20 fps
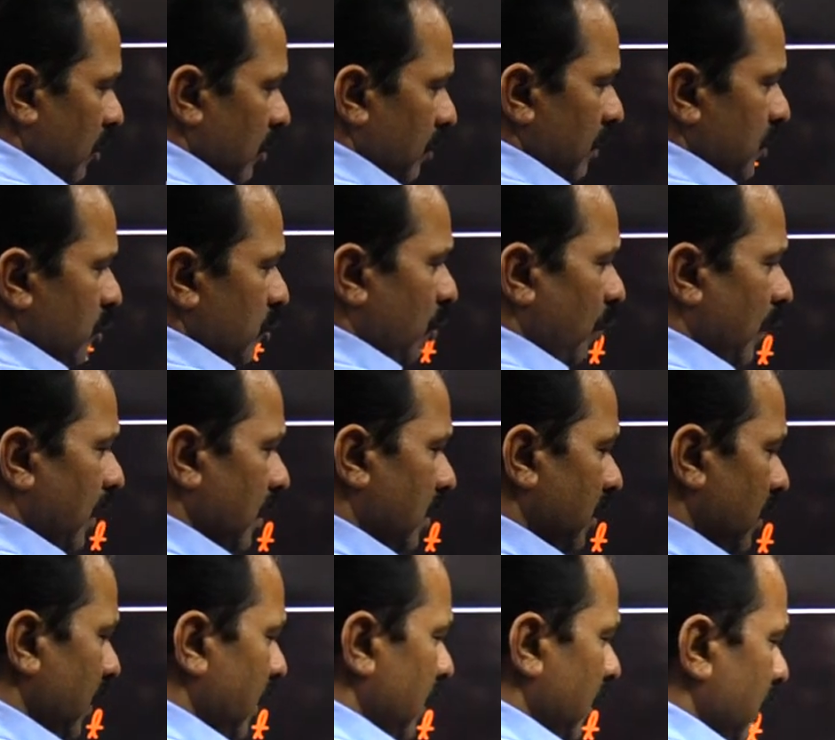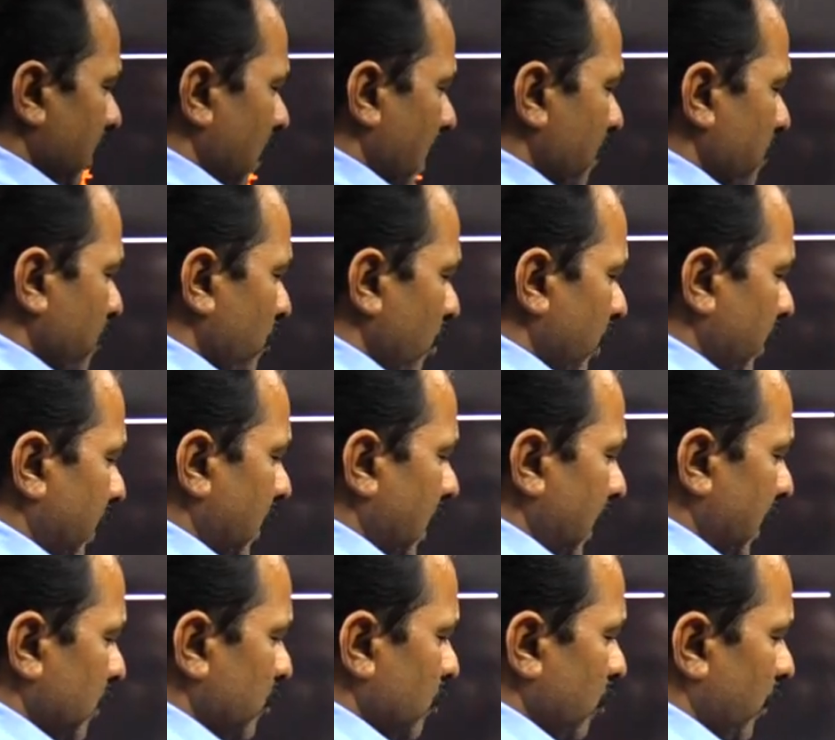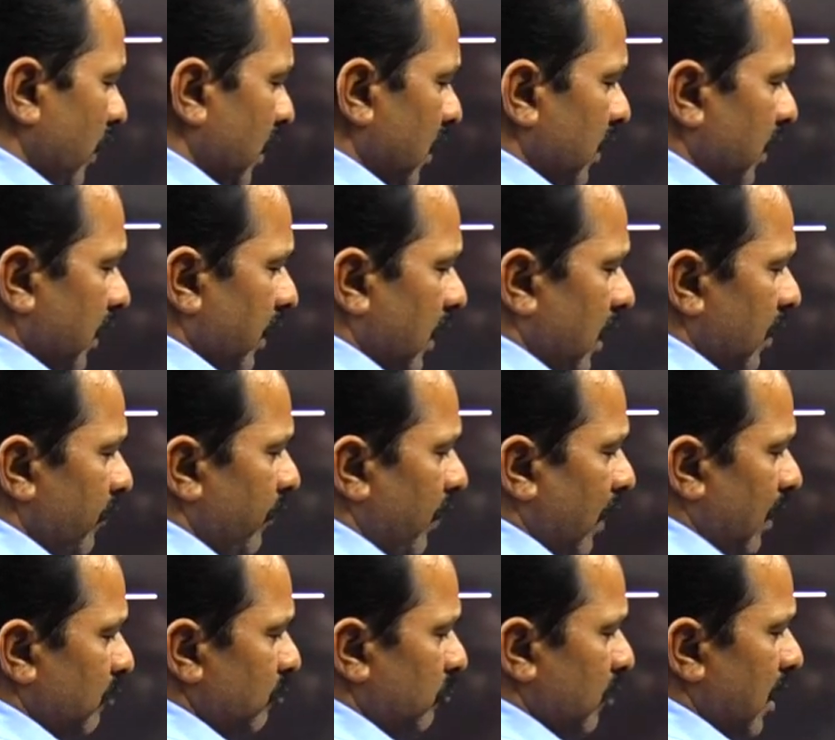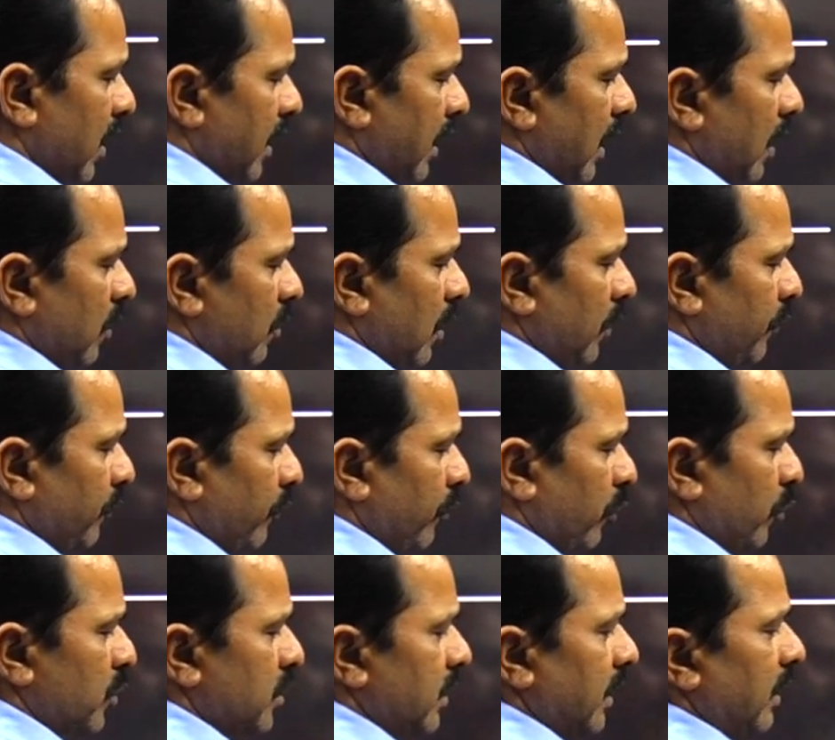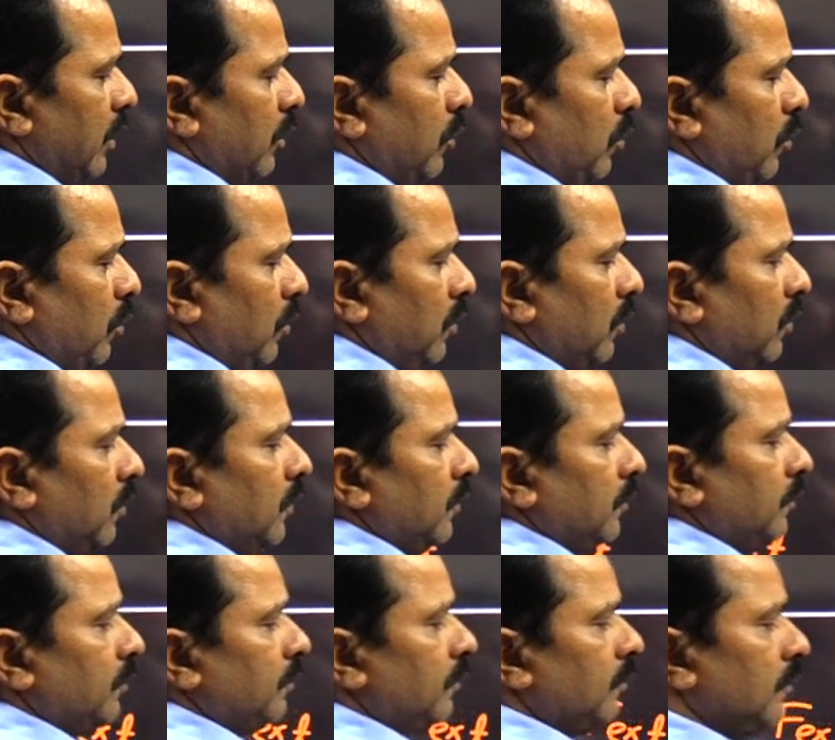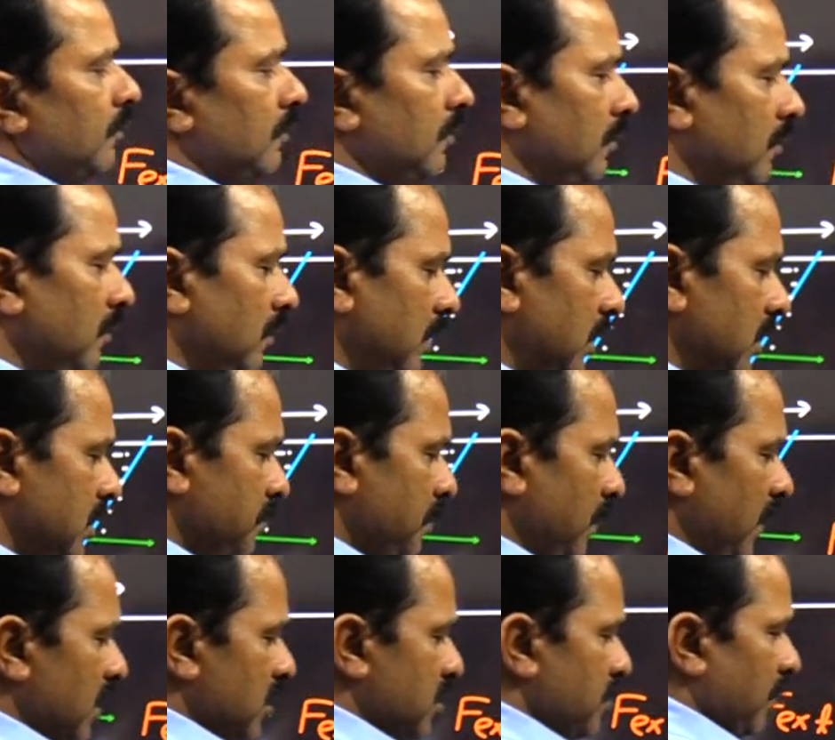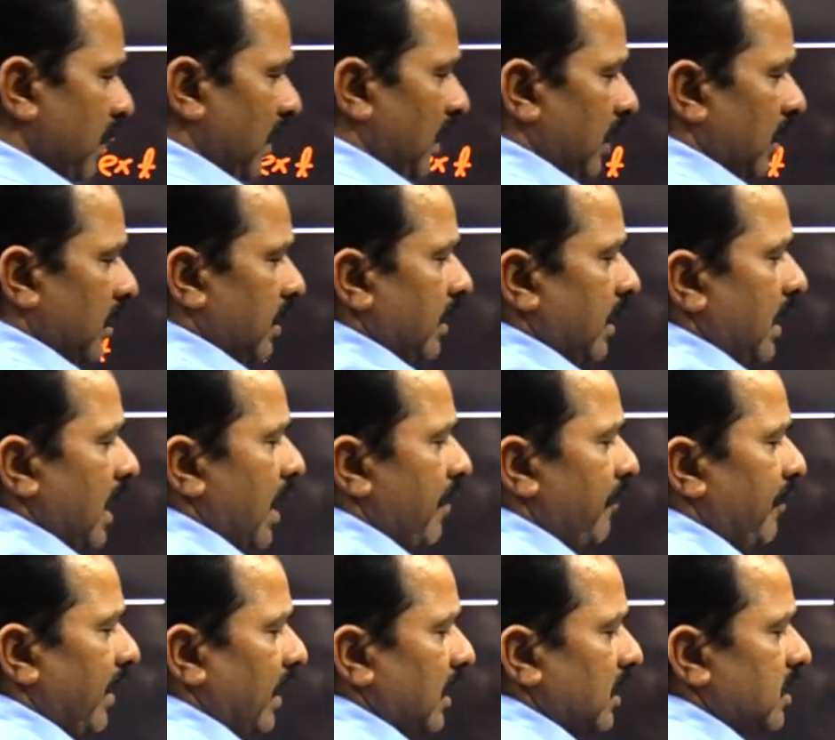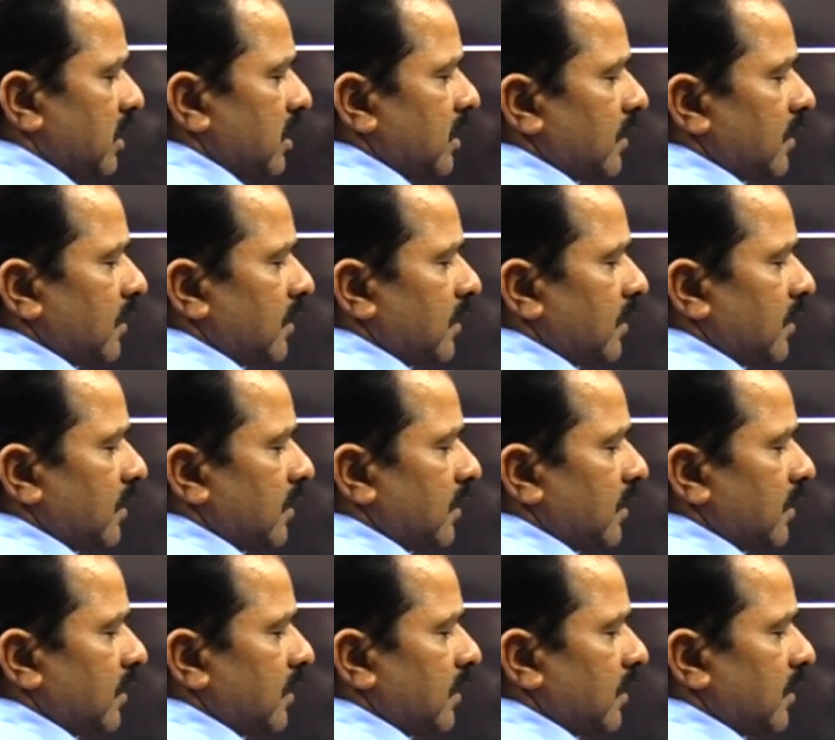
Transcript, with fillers: बच्चों वर्कडन अगर आपको लिखना है तो वर्कडन का फार्मूला क्या हुआ फोर्स इंटू डिस्प्लेसमेंट एफ एक्स